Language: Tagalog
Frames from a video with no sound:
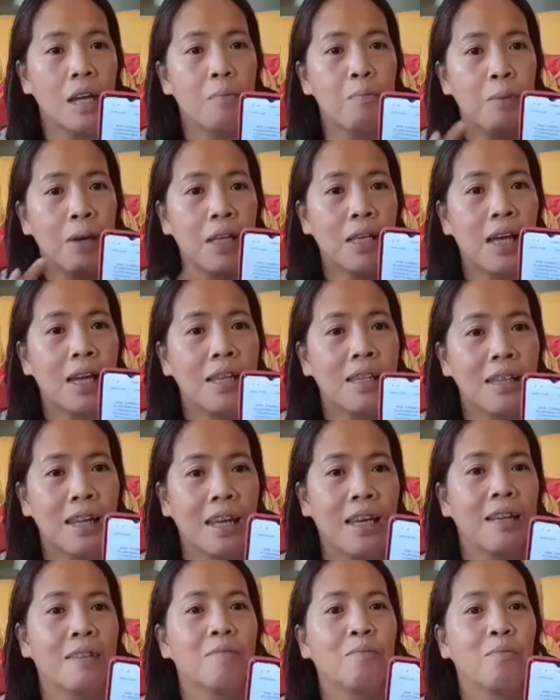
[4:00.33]
na
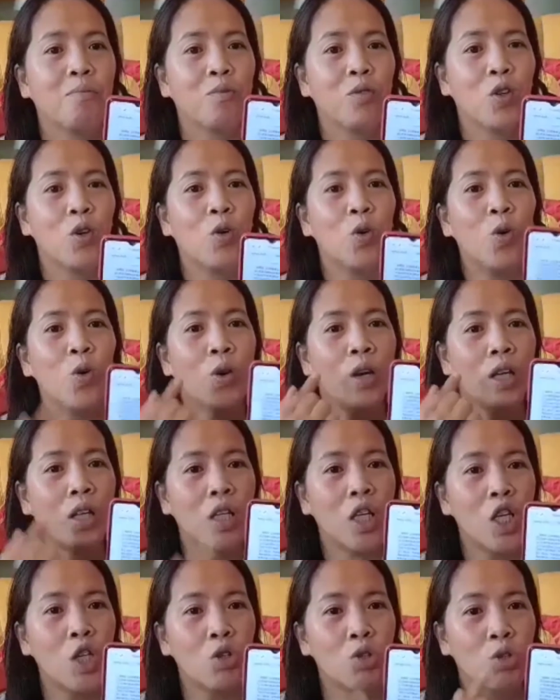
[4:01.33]
penalty kung
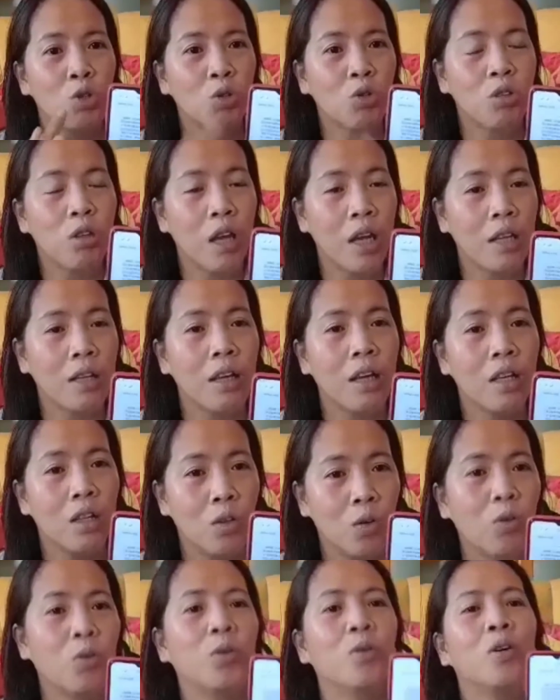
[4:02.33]
hindi niyo sundin
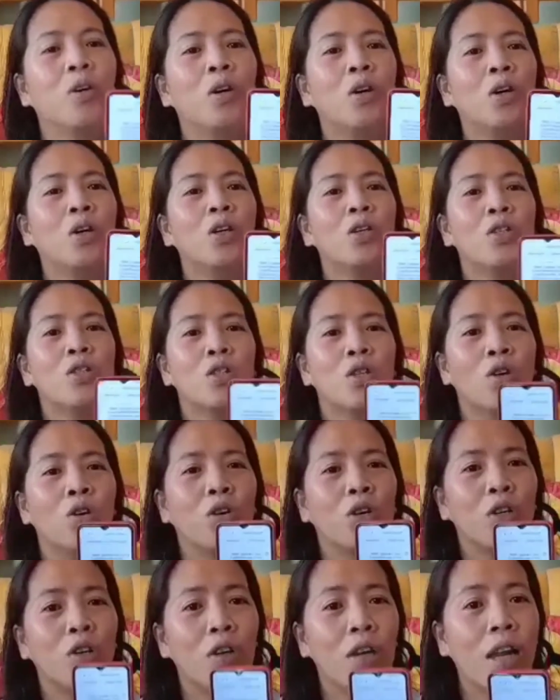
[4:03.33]
ito. So,
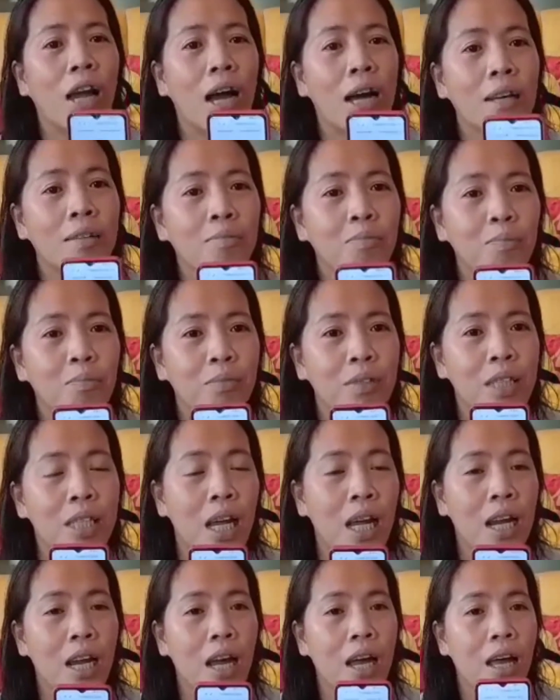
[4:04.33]
yun lang.
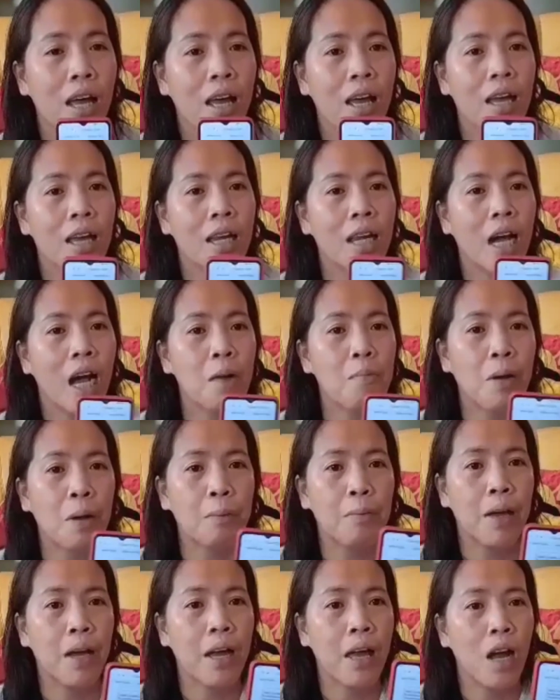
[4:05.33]
Sana eh
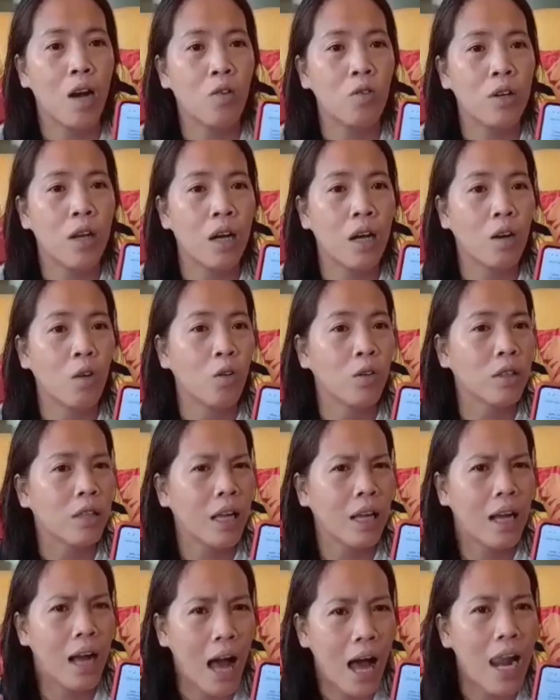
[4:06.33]
nakapagbigay ako ng
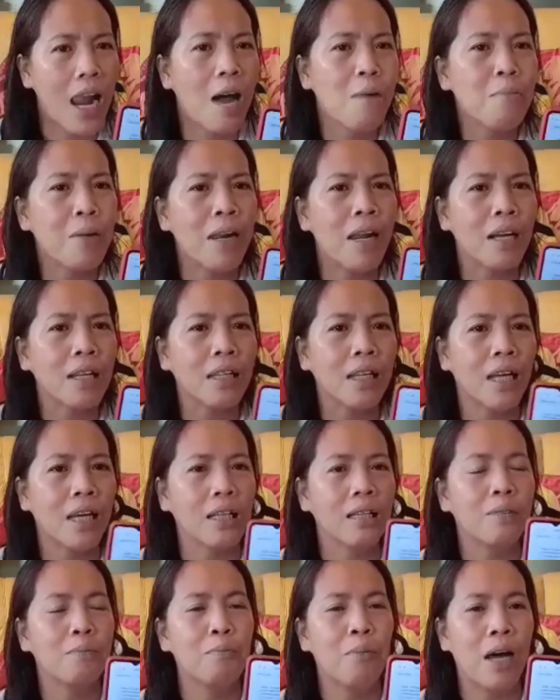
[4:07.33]
konting kaalaman lang
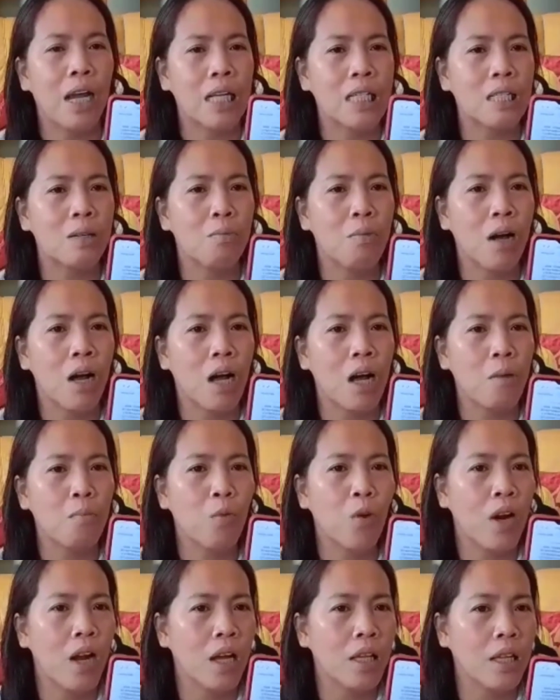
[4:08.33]
din para sa mga
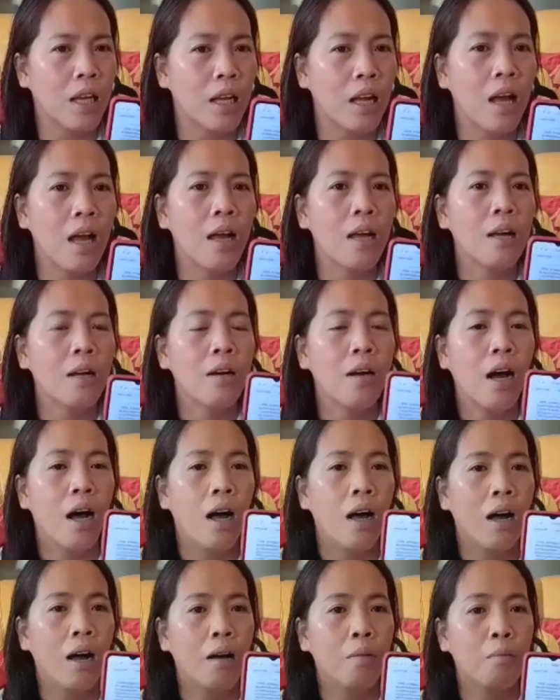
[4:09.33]
kapwa nating
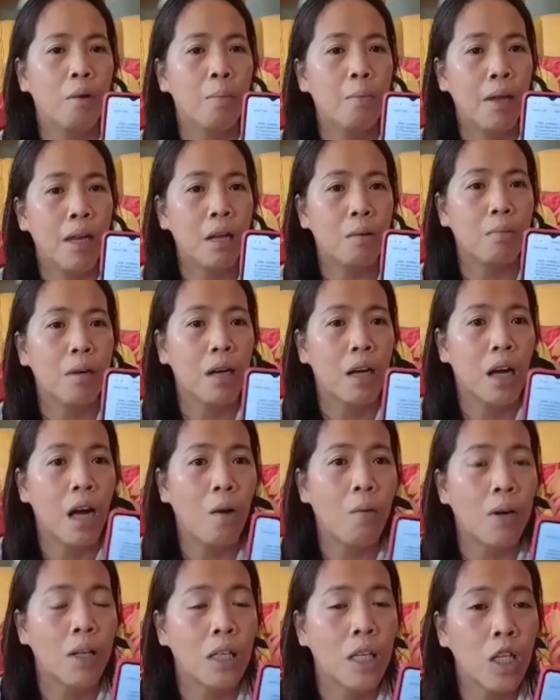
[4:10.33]
uh, babalik
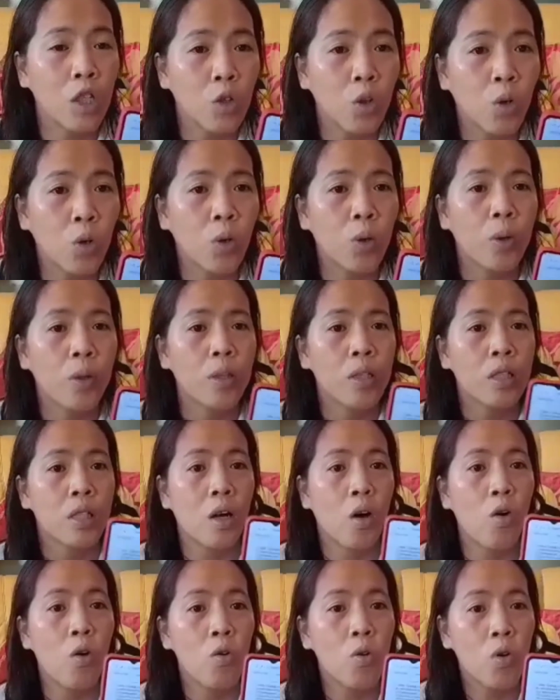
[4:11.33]
magagawa dito
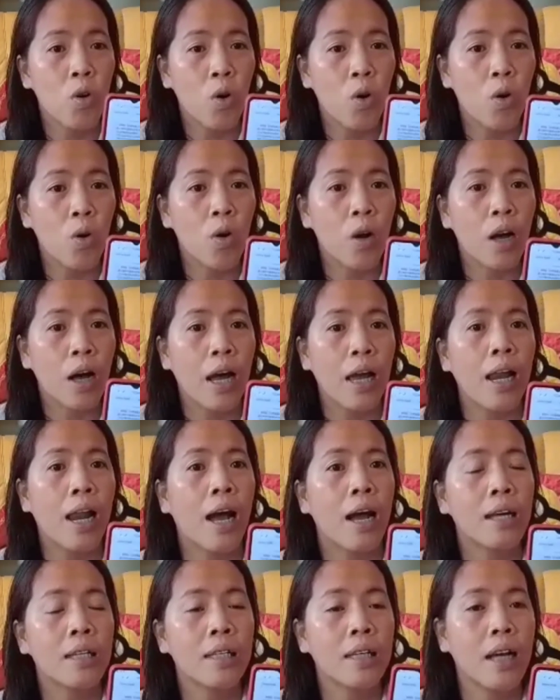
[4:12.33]
sa Hong Kong,
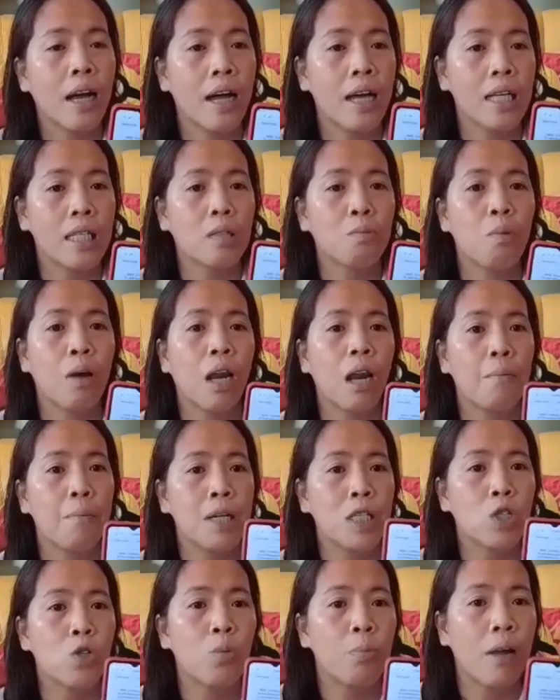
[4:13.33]
kailangan guys,
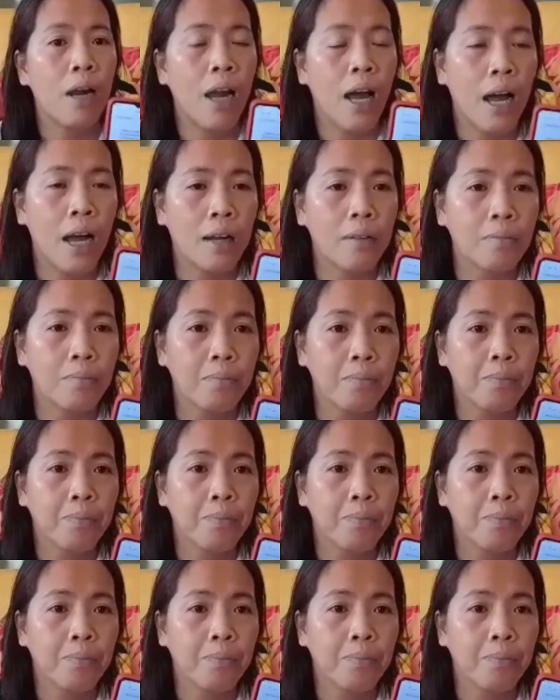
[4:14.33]
paglabas nyo pa lang,